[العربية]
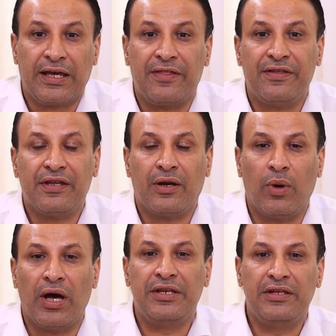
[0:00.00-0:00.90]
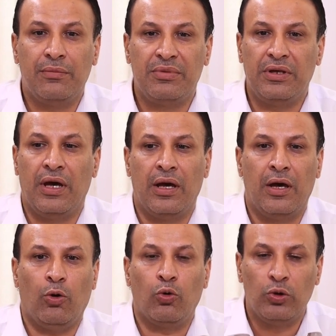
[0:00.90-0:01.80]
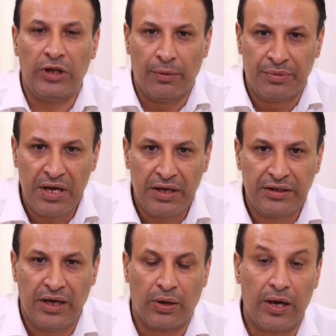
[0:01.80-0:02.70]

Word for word: كثيرة وغنية بعقول أبنائها